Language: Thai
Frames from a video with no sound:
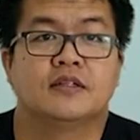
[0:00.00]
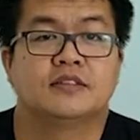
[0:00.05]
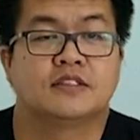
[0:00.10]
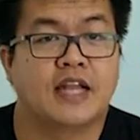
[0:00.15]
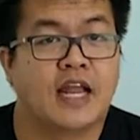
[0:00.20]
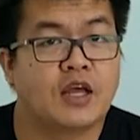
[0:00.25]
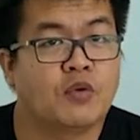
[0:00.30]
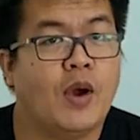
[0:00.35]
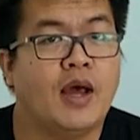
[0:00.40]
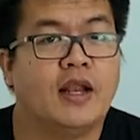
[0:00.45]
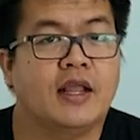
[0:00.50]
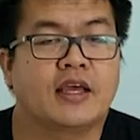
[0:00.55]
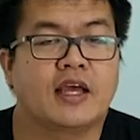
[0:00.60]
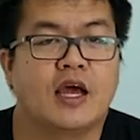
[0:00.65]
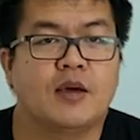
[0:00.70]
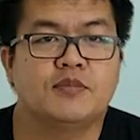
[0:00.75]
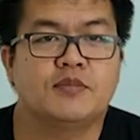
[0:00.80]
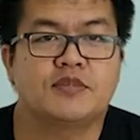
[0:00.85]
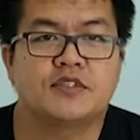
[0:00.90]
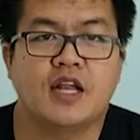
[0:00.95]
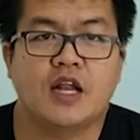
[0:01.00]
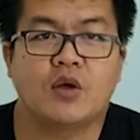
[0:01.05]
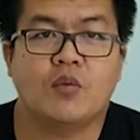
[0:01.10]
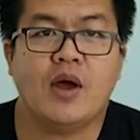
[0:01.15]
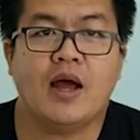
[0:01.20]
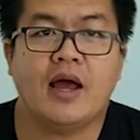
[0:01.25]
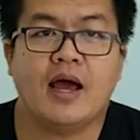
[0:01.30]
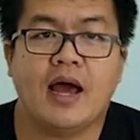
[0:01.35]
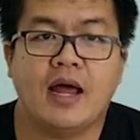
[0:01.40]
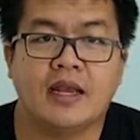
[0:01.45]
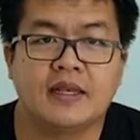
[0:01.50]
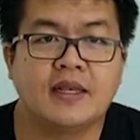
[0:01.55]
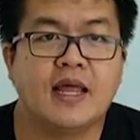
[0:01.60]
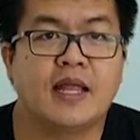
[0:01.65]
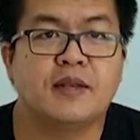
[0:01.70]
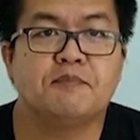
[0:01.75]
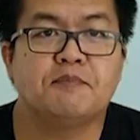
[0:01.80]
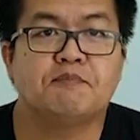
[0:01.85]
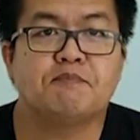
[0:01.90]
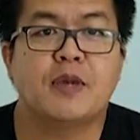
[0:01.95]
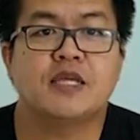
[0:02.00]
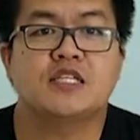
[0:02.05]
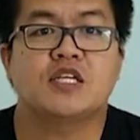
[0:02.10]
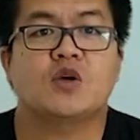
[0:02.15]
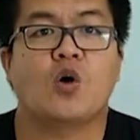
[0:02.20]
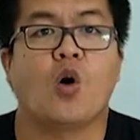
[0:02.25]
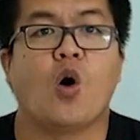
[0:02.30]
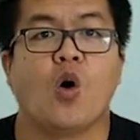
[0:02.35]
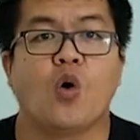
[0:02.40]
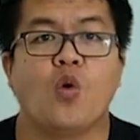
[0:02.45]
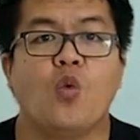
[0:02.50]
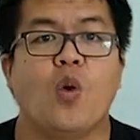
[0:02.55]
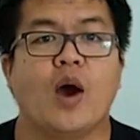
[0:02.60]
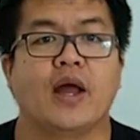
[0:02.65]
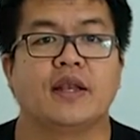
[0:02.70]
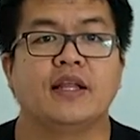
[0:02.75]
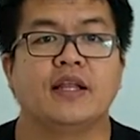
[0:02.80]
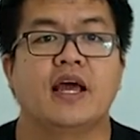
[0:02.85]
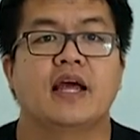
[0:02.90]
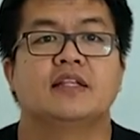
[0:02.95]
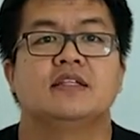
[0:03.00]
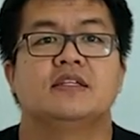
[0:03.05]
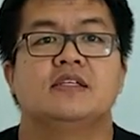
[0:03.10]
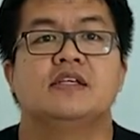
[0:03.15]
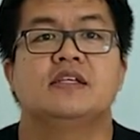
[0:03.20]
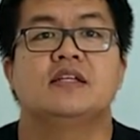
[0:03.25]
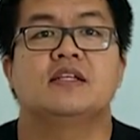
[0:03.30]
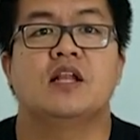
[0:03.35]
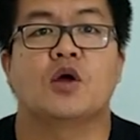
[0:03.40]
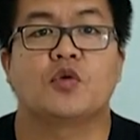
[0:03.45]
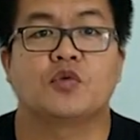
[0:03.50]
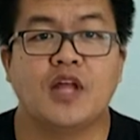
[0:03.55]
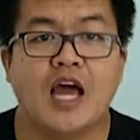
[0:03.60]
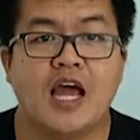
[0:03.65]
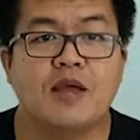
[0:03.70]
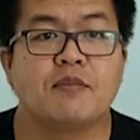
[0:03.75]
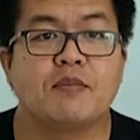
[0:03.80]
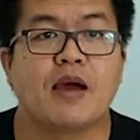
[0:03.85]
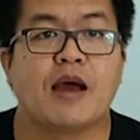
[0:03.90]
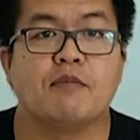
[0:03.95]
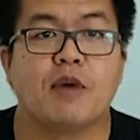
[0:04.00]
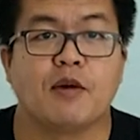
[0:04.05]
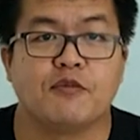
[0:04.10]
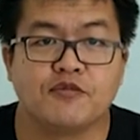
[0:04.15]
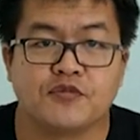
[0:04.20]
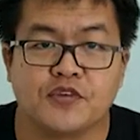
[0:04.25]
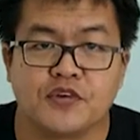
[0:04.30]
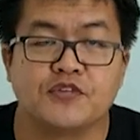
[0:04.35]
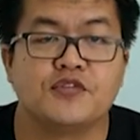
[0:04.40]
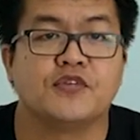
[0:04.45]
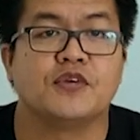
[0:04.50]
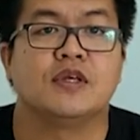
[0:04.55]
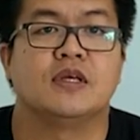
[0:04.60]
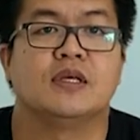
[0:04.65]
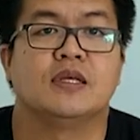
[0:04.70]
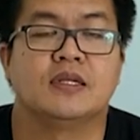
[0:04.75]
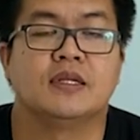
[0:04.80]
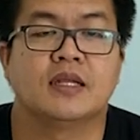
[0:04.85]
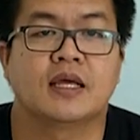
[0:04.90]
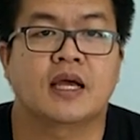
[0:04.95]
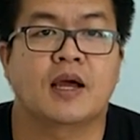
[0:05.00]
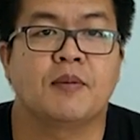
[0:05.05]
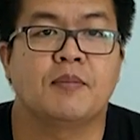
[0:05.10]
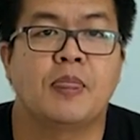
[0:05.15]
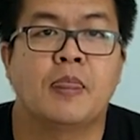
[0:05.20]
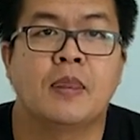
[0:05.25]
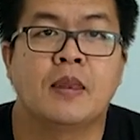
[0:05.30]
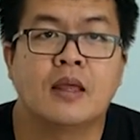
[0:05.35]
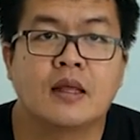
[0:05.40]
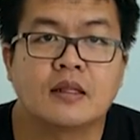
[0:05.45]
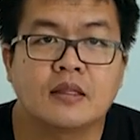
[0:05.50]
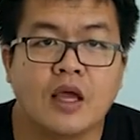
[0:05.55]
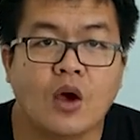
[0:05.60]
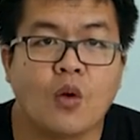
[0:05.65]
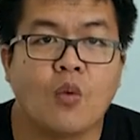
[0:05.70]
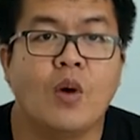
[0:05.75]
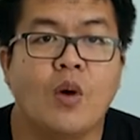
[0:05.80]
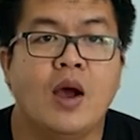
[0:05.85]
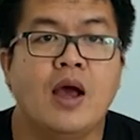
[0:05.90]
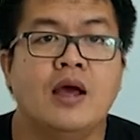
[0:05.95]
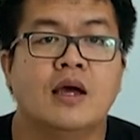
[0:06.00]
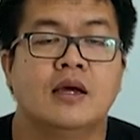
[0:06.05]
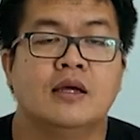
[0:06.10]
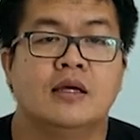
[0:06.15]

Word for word: แสดงว่าอะไรครับแสดงว่าอันนั้นไม่ใช่ของขวัญที่เราได้มาแบบฟรีๆนะครับแต่ว่า